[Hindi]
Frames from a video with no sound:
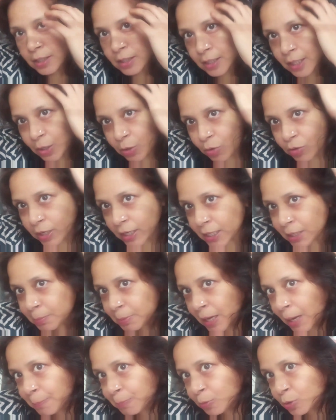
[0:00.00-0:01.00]
देखो कहीं
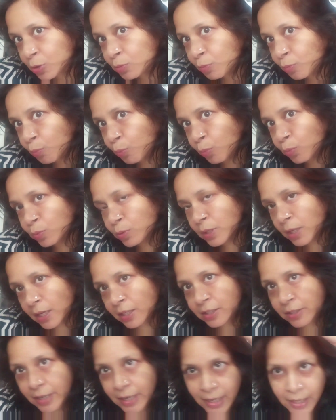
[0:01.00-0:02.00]
भी आपको ना
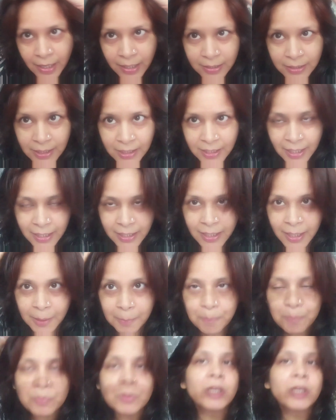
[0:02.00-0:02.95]
ग्रे हेयर दिखेंगे